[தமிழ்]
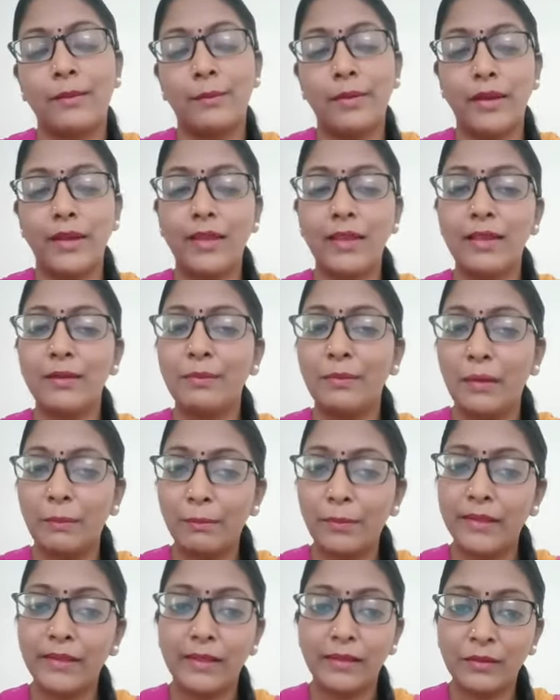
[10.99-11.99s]
பிரேக்கப் அப்போ
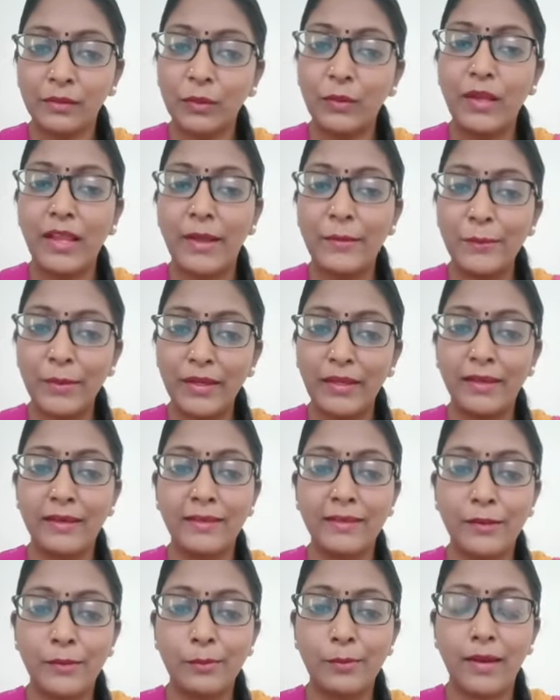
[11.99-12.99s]
தான் சொல்லாமல்
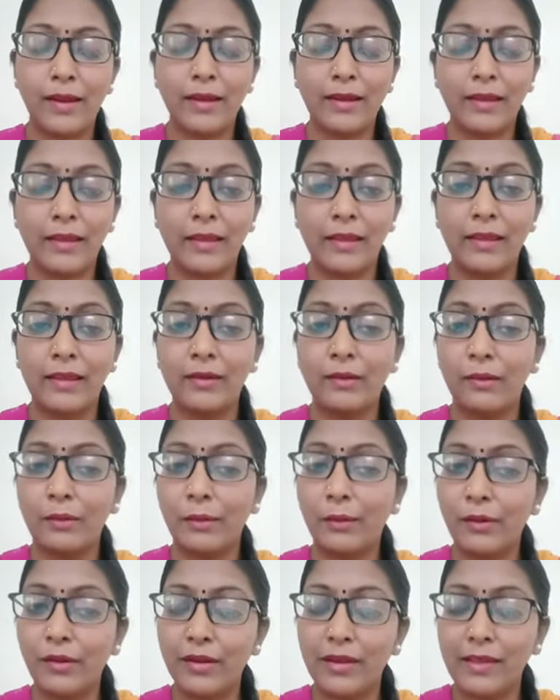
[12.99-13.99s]
இருந்திருப்பாங்களே
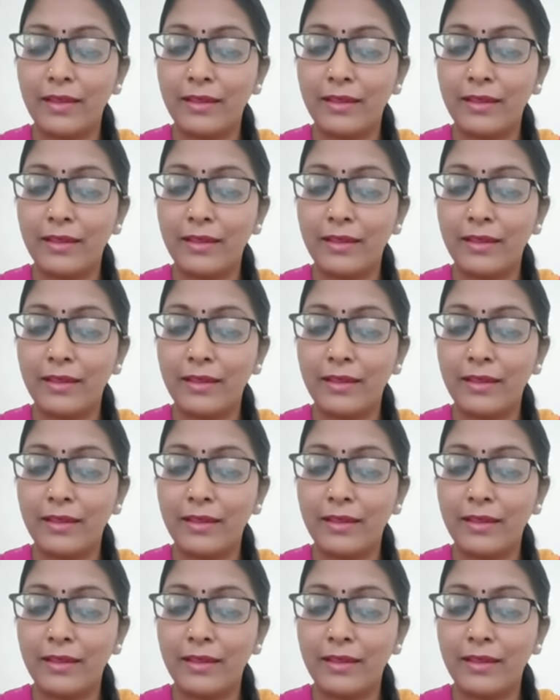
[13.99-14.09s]
ஒழிய